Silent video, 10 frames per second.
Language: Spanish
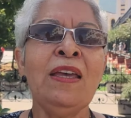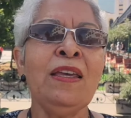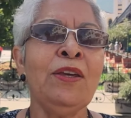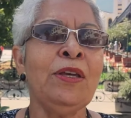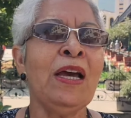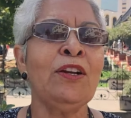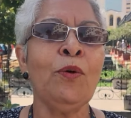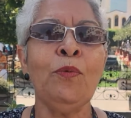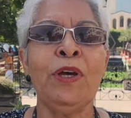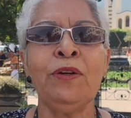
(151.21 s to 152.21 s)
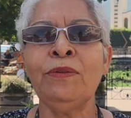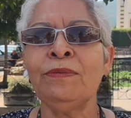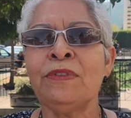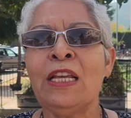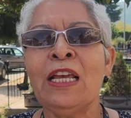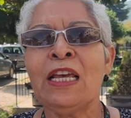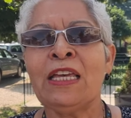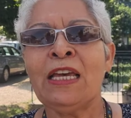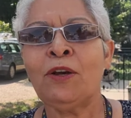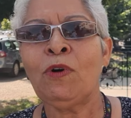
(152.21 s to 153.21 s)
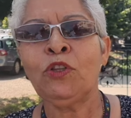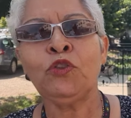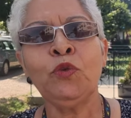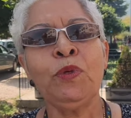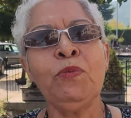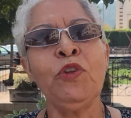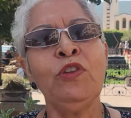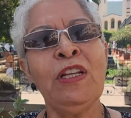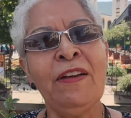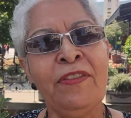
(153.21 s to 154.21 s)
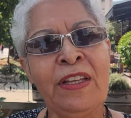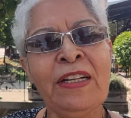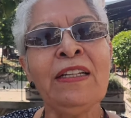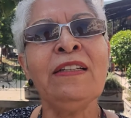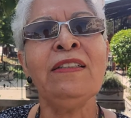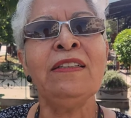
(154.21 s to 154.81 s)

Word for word: Y algo bueno, que cuando subimos donde la Virgen,